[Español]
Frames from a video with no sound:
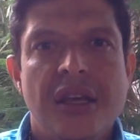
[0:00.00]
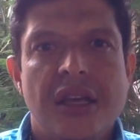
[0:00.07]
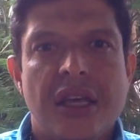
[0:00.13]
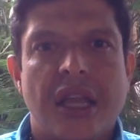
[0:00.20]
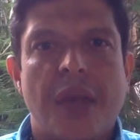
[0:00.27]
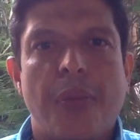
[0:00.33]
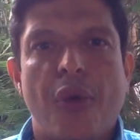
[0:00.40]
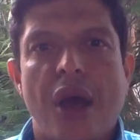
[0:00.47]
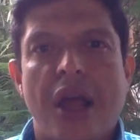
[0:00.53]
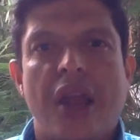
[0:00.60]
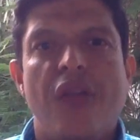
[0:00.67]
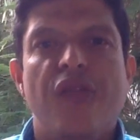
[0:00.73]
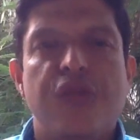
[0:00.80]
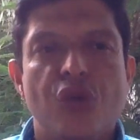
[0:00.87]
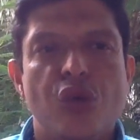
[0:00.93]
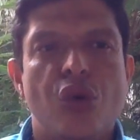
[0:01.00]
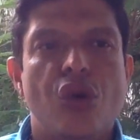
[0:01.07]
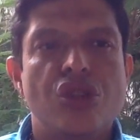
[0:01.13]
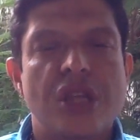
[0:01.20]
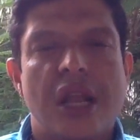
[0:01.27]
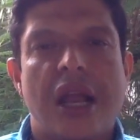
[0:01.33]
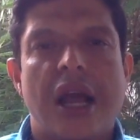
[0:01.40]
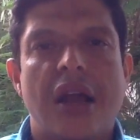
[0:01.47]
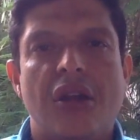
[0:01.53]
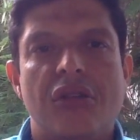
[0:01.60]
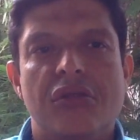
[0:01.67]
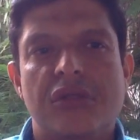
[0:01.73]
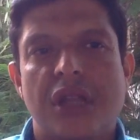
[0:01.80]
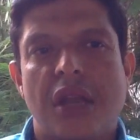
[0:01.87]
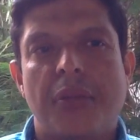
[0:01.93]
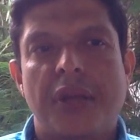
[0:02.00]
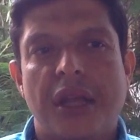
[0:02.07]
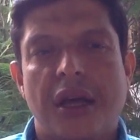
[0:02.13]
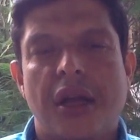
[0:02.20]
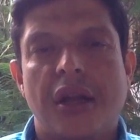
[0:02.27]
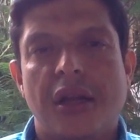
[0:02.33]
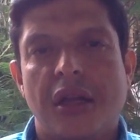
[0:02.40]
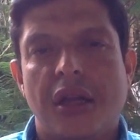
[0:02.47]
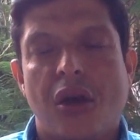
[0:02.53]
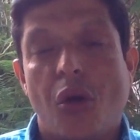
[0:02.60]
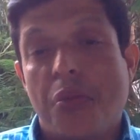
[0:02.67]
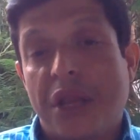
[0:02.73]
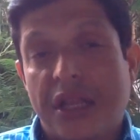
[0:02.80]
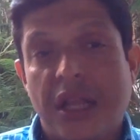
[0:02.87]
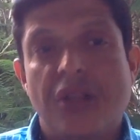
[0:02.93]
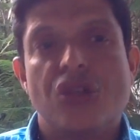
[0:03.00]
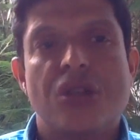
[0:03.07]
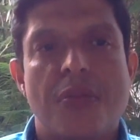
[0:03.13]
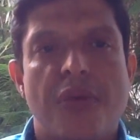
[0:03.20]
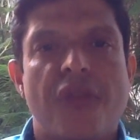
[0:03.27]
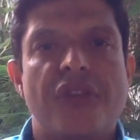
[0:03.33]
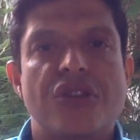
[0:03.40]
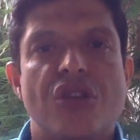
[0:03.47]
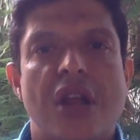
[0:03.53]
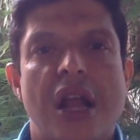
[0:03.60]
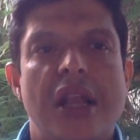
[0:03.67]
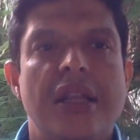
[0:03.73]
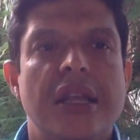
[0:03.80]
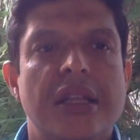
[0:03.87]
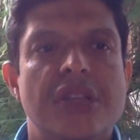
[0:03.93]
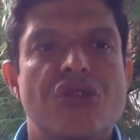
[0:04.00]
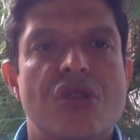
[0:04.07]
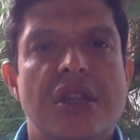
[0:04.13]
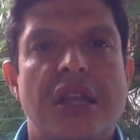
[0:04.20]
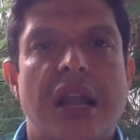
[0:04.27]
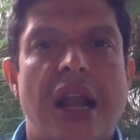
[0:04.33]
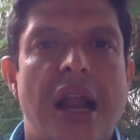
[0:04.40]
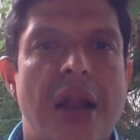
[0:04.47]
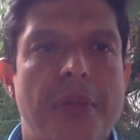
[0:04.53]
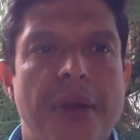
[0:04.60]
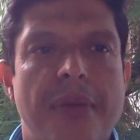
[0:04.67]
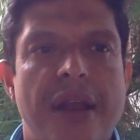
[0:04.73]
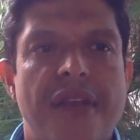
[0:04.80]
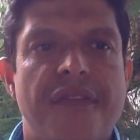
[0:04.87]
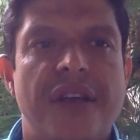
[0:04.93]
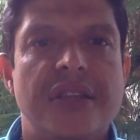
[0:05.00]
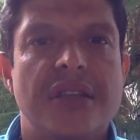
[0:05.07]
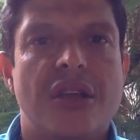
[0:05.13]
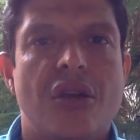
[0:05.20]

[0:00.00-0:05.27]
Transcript: y que puedan en un futuro cercano terminar eh, convirtiéndose en profesionales de atención integral a la primera infancia.